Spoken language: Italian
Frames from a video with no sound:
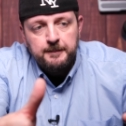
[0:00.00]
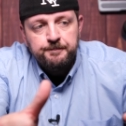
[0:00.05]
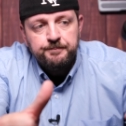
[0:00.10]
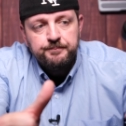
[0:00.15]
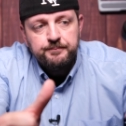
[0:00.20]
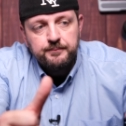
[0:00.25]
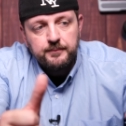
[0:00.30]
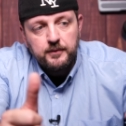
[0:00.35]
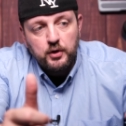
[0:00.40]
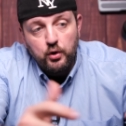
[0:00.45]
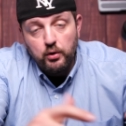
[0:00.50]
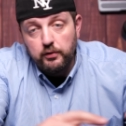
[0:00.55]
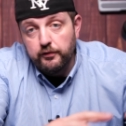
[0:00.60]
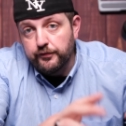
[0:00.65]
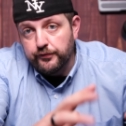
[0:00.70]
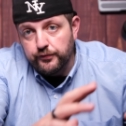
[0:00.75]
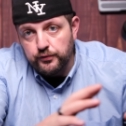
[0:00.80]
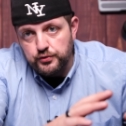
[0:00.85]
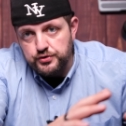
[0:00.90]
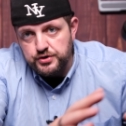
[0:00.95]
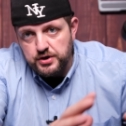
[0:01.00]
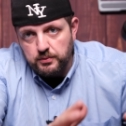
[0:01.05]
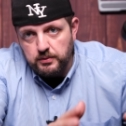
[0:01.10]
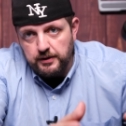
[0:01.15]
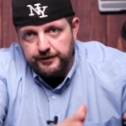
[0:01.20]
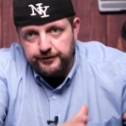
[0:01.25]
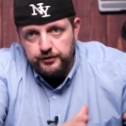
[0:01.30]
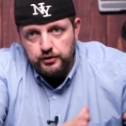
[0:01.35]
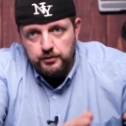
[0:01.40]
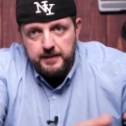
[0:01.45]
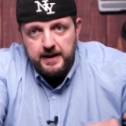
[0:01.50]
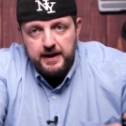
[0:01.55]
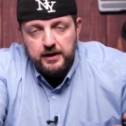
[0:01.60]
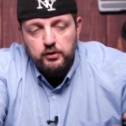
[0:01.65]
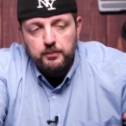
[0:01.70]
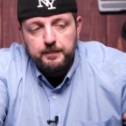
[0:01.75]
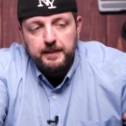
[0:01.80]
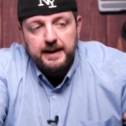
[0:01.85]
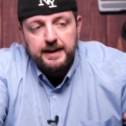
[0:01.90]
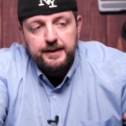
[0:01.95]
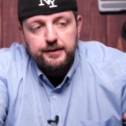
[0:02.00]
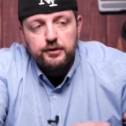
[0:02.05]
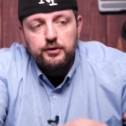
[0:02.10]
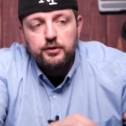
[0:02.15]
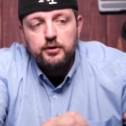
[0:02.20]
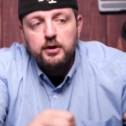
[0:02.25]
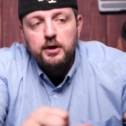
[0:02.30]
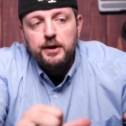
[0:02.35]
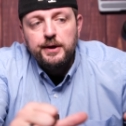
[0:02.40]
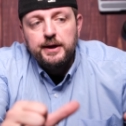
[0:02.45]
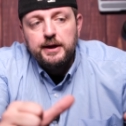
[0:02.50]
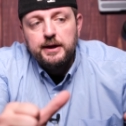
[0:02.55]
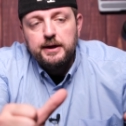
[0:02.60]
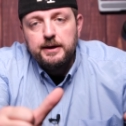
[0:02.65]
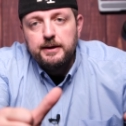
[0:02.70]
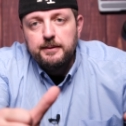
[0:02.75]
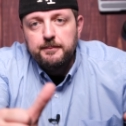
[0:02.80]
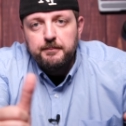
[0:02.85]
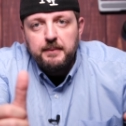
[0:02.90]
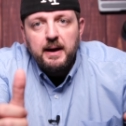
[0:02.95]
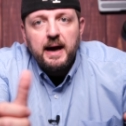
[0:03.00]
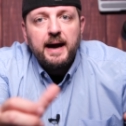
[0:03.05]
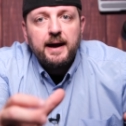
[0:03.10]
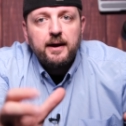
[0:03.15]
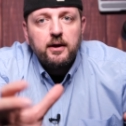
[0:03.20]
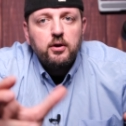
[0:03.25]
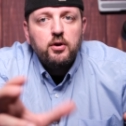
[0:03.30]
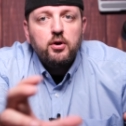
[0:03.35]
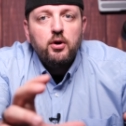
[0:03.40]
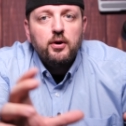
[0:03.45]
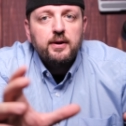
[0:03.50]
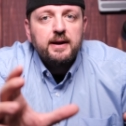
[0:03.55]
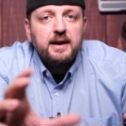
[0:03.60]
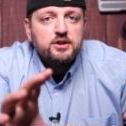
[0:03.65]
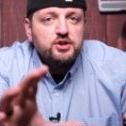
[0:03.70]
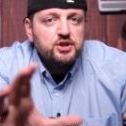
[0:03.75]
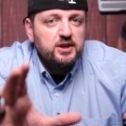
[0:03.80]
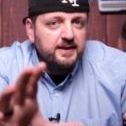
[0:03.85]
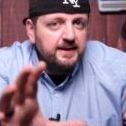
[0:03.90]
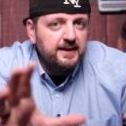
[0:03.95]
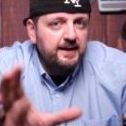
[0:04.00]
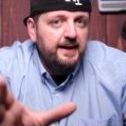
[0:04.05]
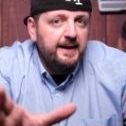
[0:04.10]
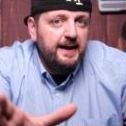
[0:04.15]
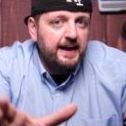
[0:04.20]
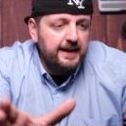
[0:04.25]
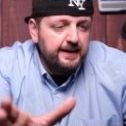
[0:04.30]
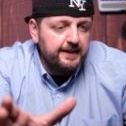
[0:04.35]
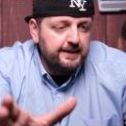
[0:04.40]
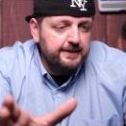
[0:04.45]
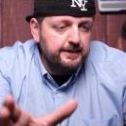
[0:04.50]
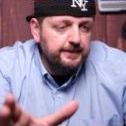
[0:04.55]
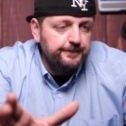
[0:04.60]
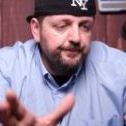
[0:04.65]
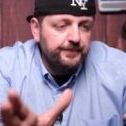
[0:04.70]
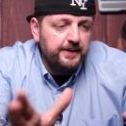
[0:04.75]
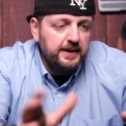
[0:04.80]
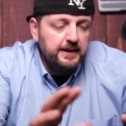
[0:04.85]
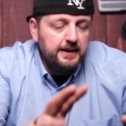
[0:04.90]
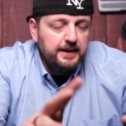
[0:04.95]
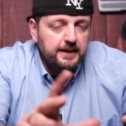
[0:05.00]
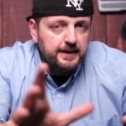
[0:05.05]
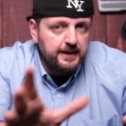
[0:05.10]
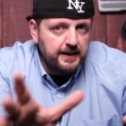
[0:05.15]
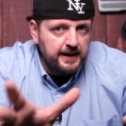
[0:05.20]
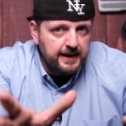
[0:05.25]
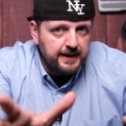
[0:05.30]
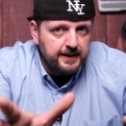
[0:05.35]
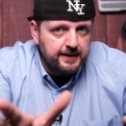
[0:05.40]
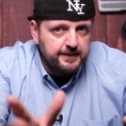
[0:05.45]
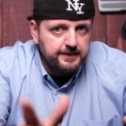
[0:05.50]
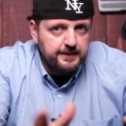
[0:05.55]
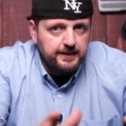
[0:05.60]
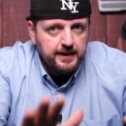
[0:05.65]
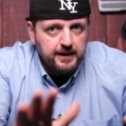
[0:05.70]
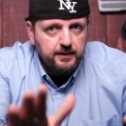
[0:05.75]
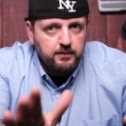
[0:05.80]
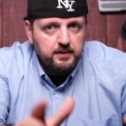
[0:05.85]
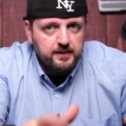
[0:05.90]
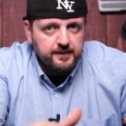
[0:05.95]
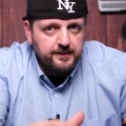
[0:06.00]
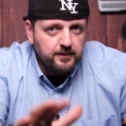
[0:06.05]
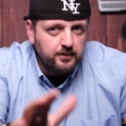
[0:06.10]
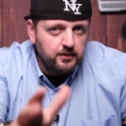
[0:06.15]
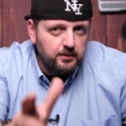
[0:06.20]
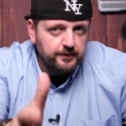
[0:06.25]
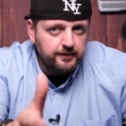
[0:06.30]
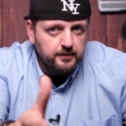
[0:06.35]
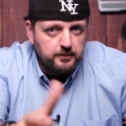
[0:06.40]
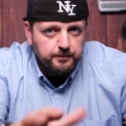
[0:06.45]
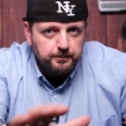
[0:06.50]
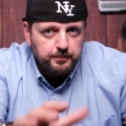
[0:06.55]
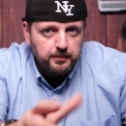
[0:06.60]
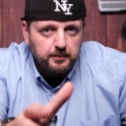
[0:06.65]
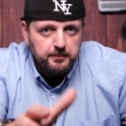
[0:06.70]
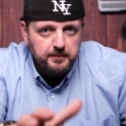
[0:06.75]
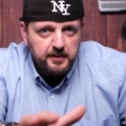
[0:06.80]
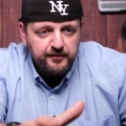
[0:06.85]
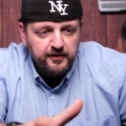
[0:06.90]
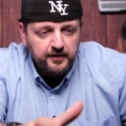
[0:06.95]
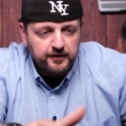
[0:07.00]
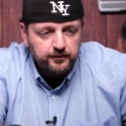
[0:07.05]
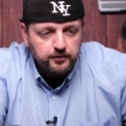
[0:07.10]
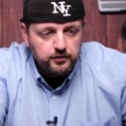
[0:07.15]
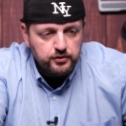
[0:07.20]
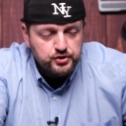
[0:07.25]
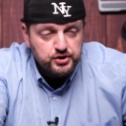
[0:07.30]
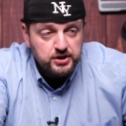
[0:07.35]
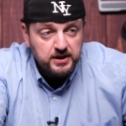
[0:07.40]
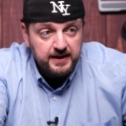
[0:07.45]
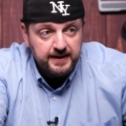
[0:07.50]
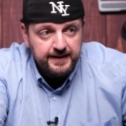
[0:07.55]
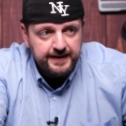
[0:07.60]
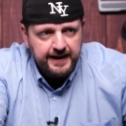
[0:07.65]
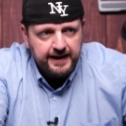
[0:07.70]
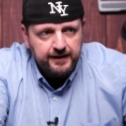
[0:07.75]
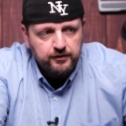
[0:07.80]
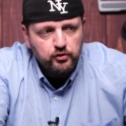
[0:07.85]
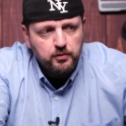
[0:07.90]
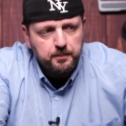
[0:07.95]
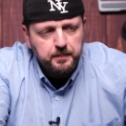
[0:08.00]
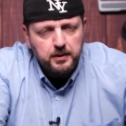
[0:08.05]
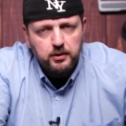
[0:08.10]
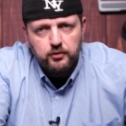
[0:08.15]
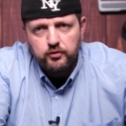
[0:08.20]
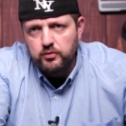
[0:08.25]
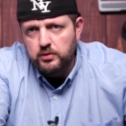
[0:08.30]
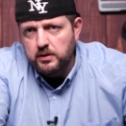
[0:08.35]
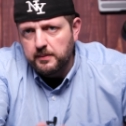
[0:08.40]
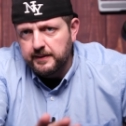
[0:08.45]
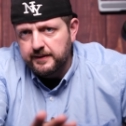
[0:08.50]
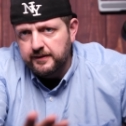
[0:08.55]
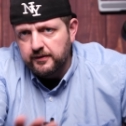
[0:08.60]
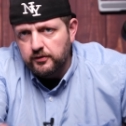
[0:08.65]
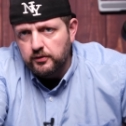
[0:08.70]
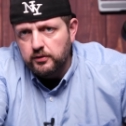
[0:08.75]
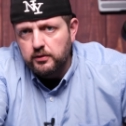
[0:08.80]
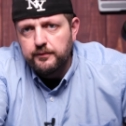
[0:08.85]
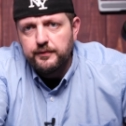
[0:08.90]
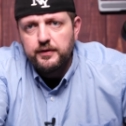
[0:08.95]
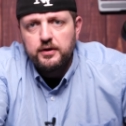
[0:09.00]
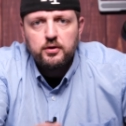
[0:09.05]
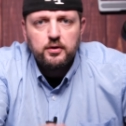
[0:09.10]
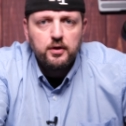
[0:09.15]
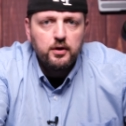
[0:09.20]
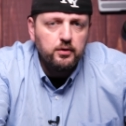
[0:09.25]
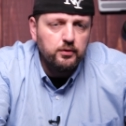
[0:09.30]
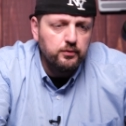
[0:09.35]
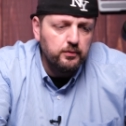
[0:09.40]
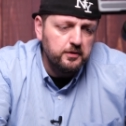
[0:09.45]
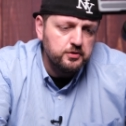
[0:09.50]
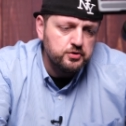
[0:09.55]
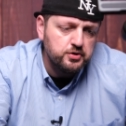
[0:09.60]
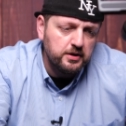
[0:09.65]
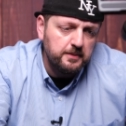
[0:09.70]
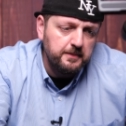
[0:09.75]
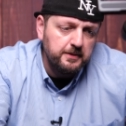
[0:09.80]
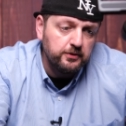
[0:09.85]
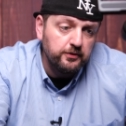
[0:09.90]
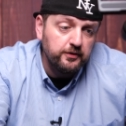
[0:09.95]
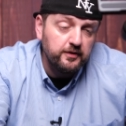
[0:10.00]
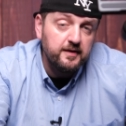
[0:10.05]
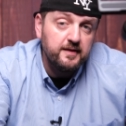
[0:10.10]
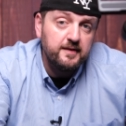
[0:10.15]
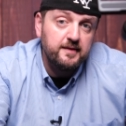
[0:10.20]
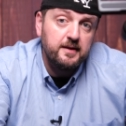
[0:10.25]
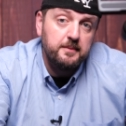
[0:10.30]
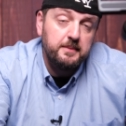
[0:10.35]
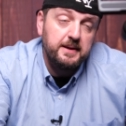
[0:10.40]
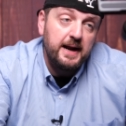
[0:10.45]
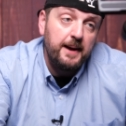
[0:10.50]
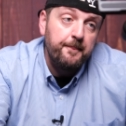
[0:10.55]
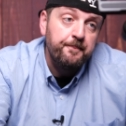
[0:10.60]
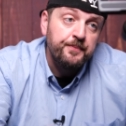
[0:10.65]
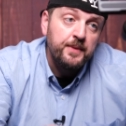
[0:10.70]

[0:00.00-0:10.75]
mm, con Fuji quantomeno parlo, eh, ma ancora c'è del lag nel REC e questa cosa un po' mi fa storcere il naso, però sicuramente sono convinto che col nuovo aggiornamento si sistemerà.